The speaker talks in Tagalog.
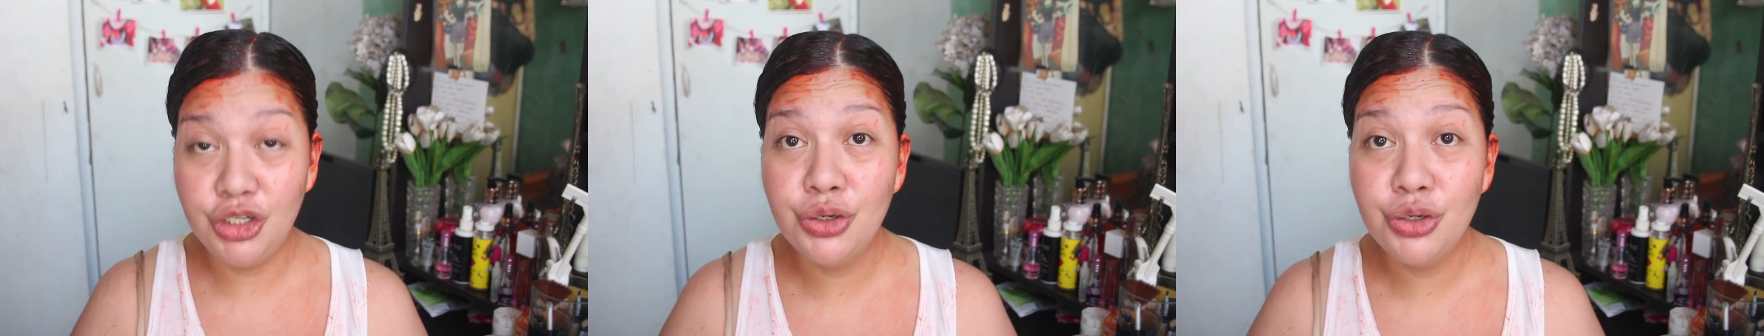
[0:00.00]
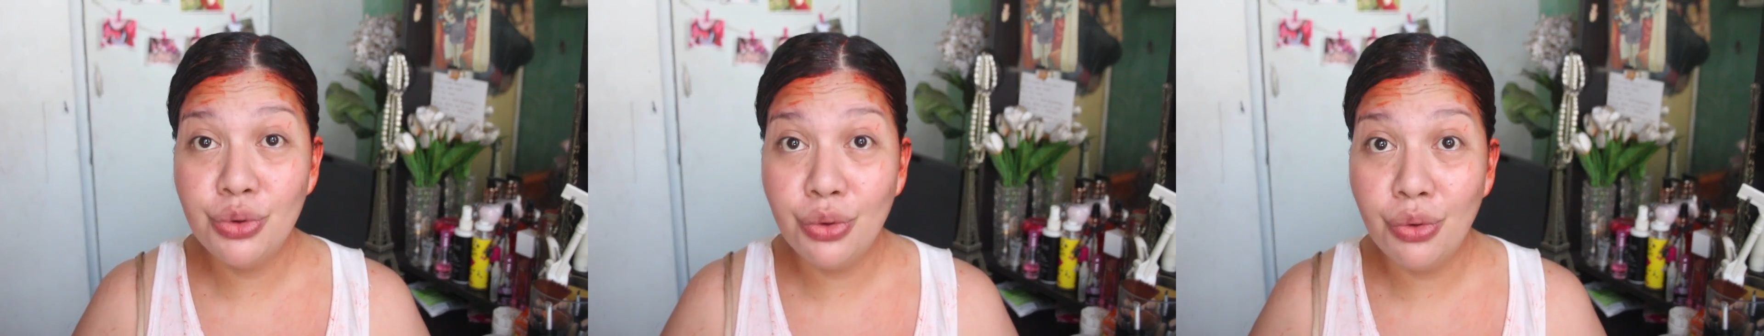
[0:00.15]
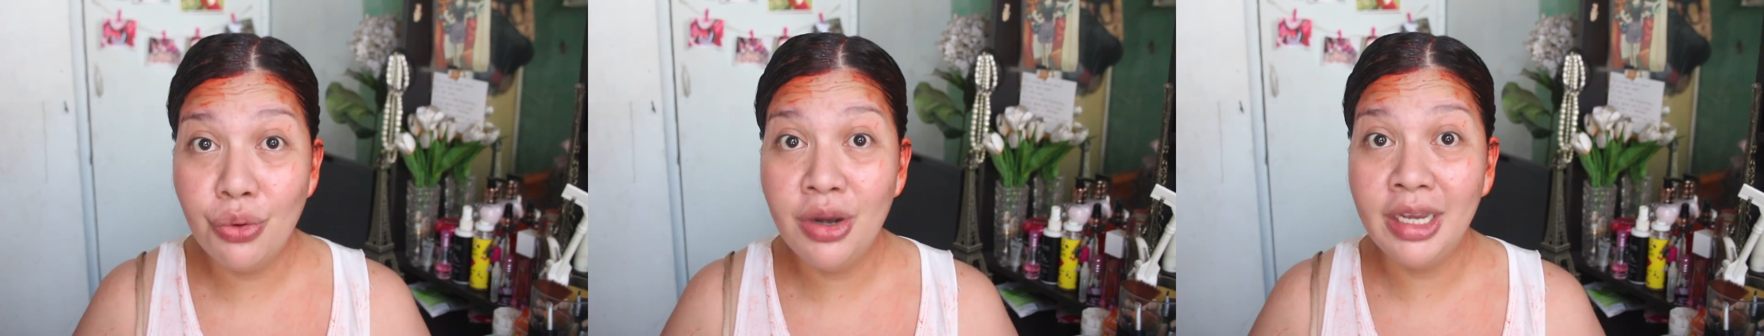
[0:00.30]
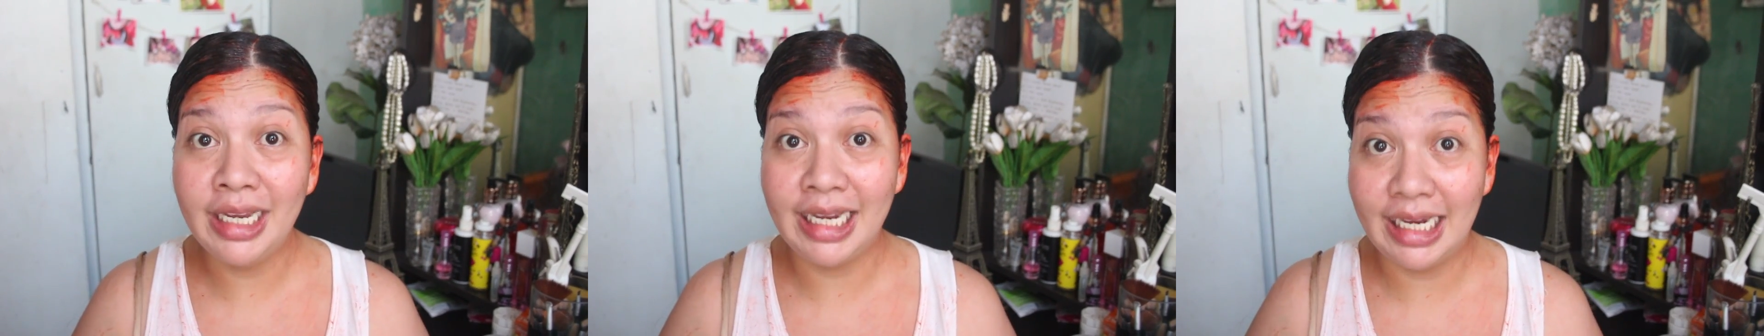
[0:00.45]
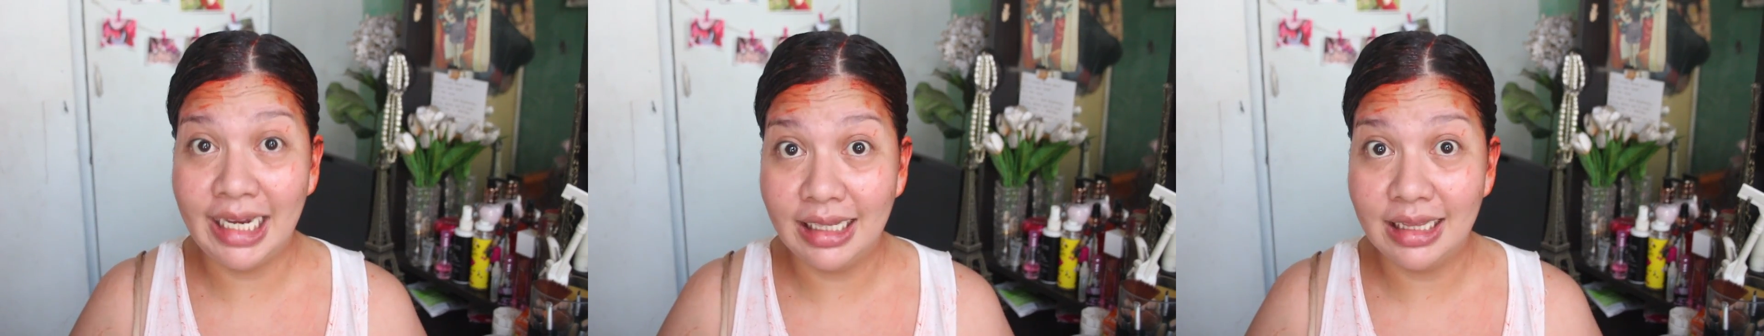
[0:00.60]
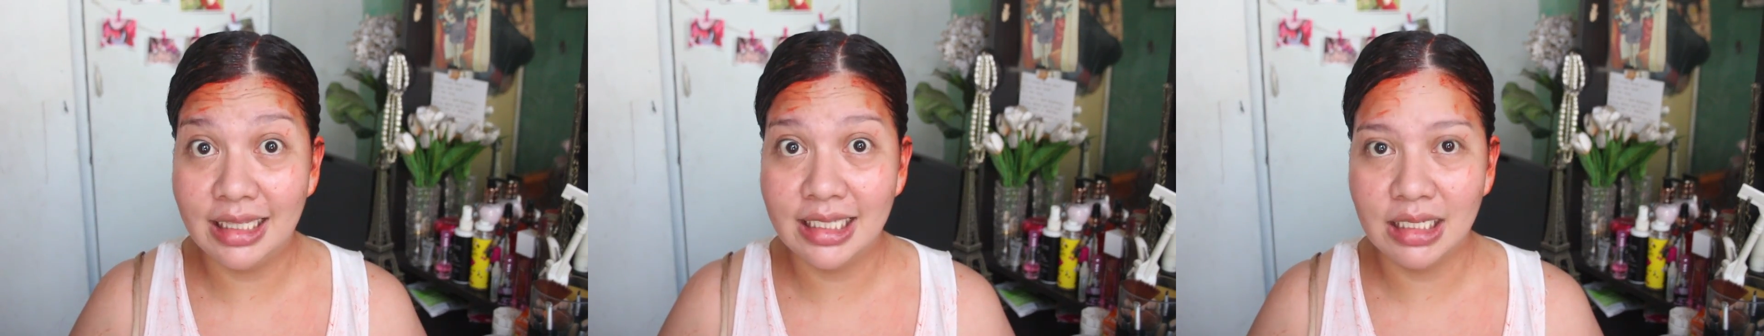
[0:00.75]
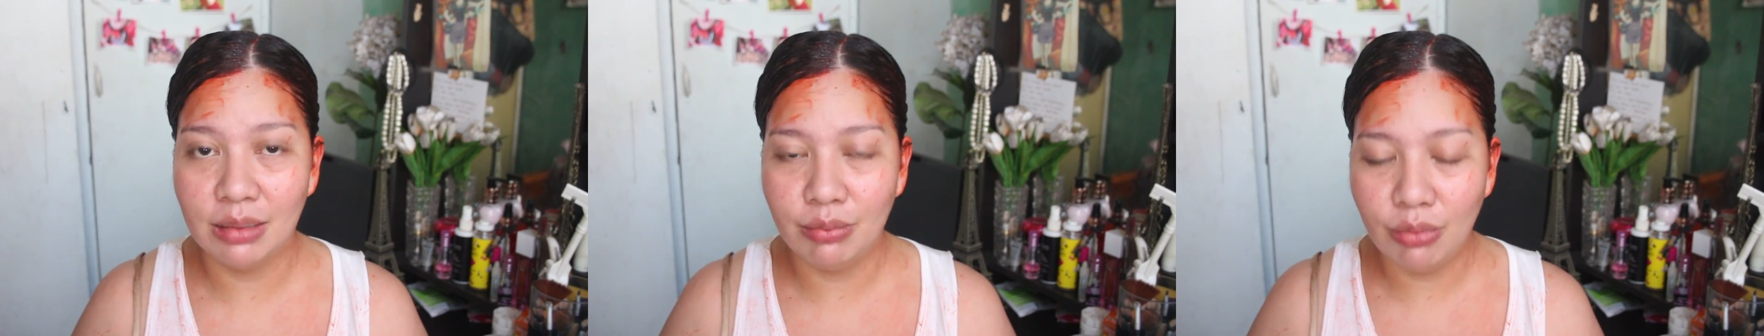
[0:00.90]
yung heat
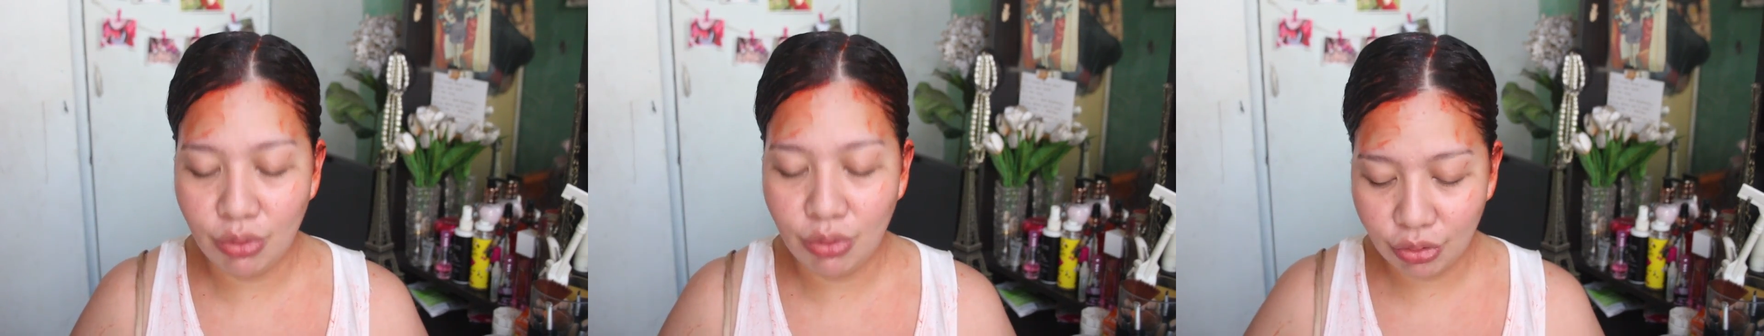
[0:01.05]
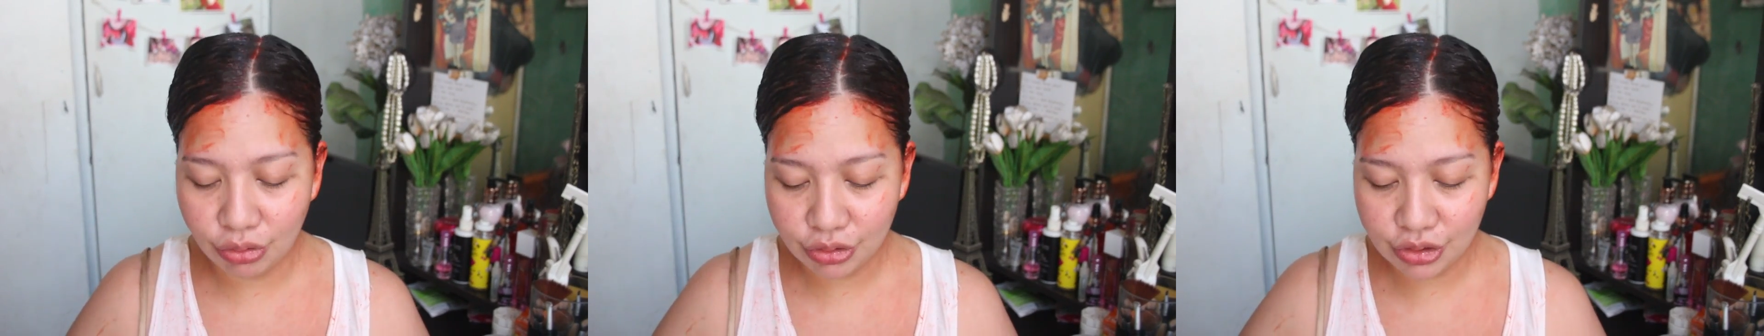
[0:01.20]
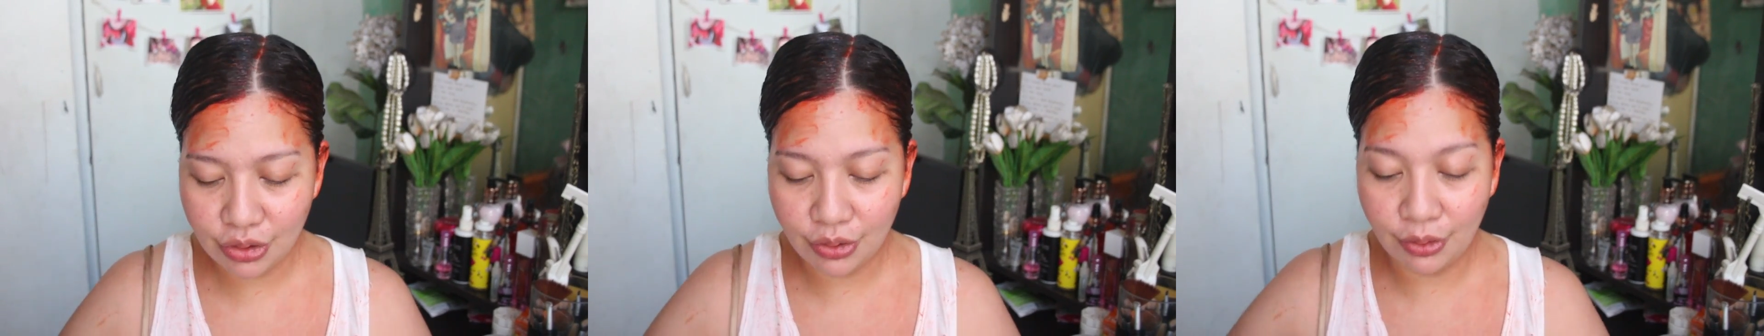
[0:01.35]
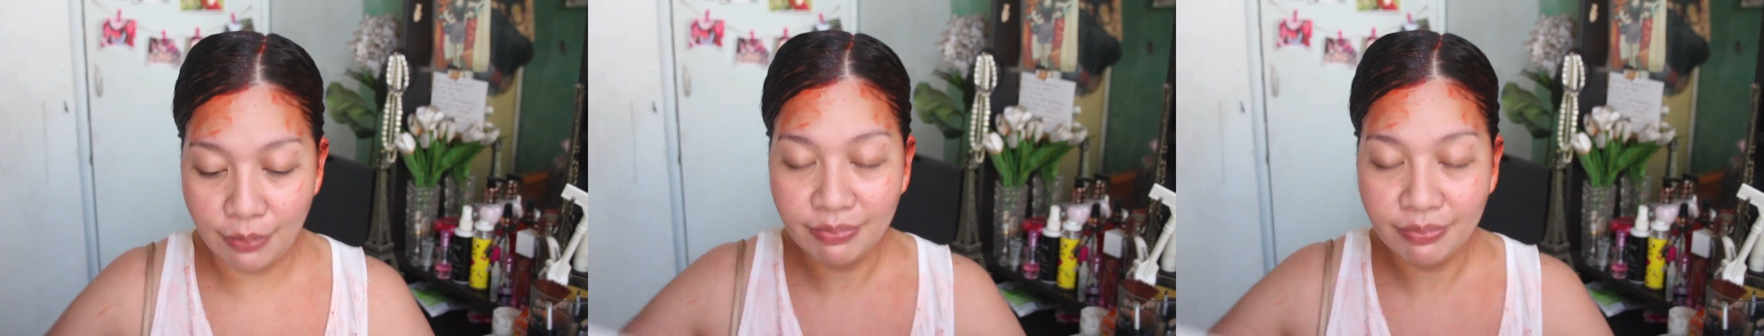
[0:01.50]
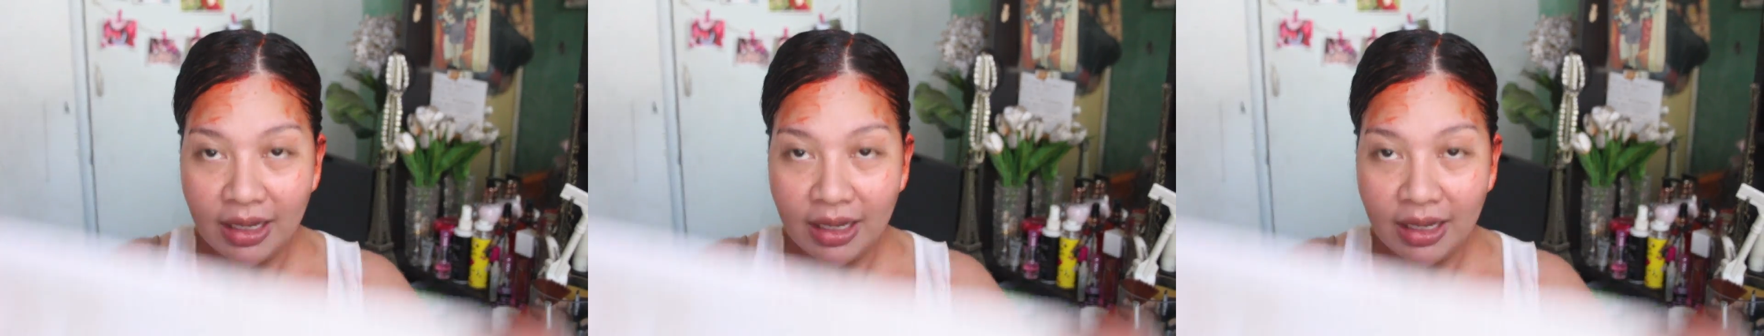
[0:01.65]
sa buhok nyo.